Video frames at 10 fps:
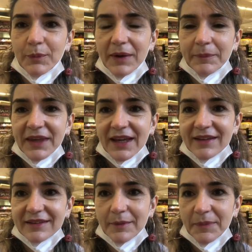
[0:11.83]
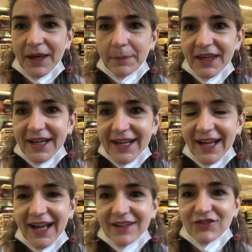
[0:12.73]
minha, minha amiga
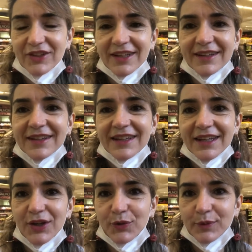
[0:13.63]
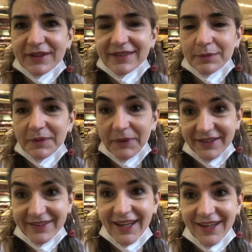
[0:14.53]
Kátia e algumas
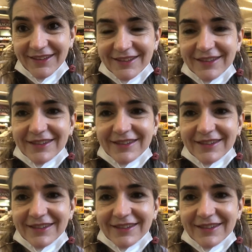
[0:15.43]
pacientes.